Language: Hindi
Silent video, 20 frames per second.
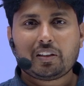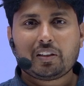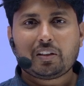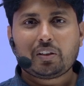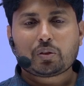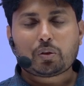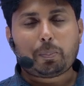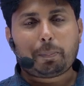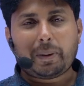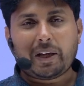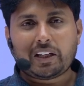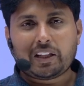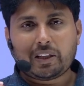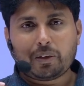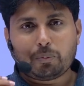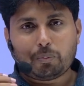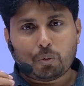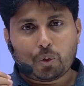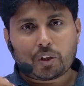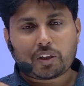तो पहले
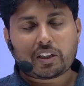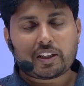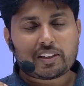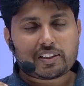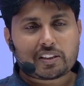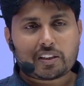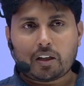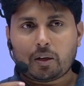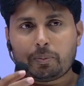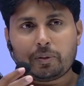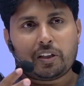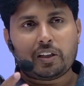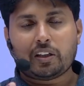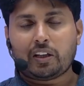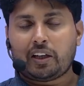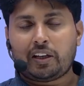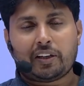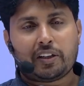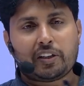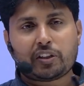वो टेस्ट अभी
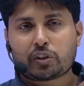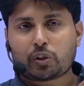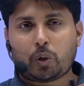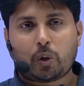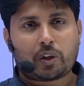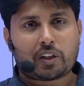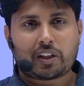ऑलरेडी सौ